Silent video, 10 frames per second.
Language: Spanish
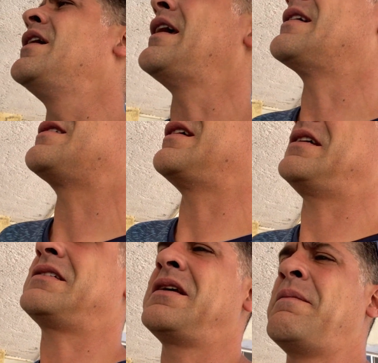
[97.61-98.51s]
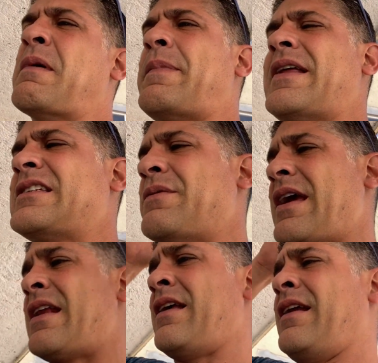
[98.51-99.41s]
es, es, me parece
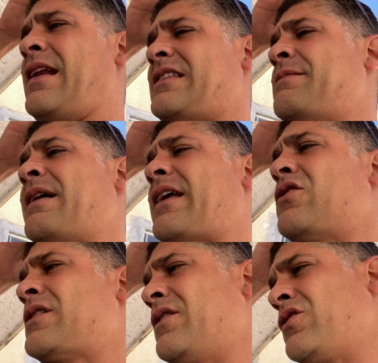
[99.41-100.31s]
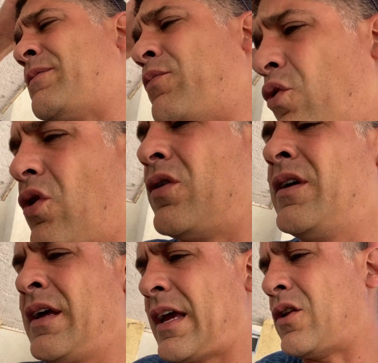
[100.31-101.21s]
bien, lástima que no se, no se pudo,
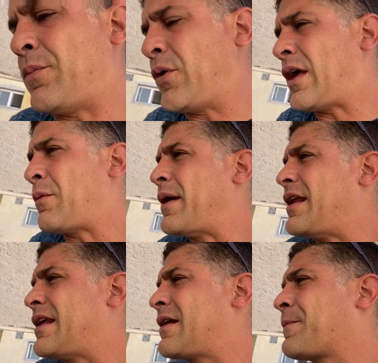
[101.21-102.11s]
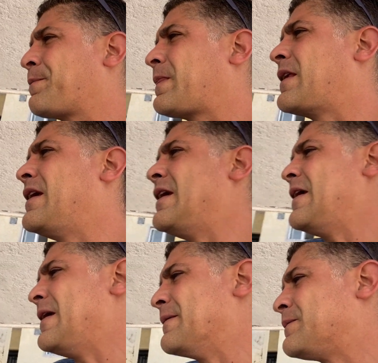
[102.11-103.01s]
que no pudieron venir
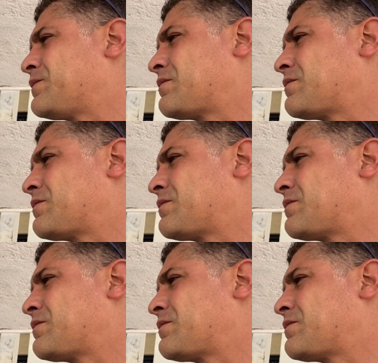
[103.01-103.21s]
y